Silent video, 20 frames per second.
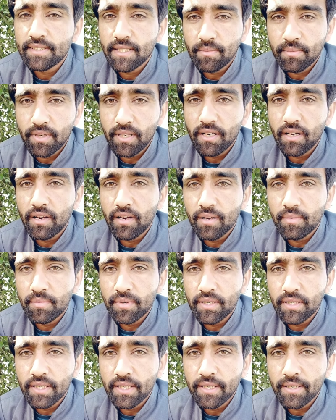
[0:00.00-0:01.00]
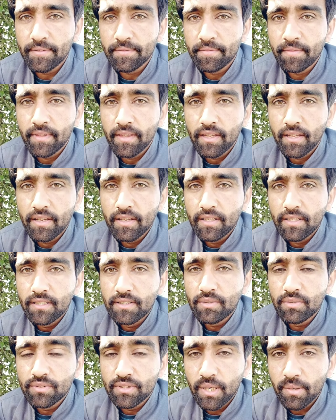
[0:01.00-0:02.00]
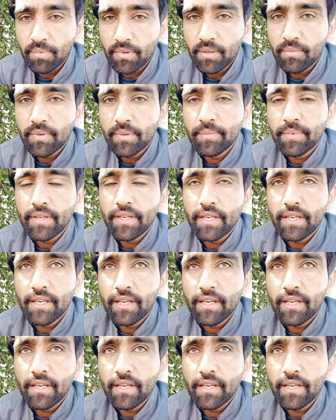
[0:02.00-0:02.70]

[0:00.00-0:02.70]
सामना करना पड़ता है तो जब कभी भी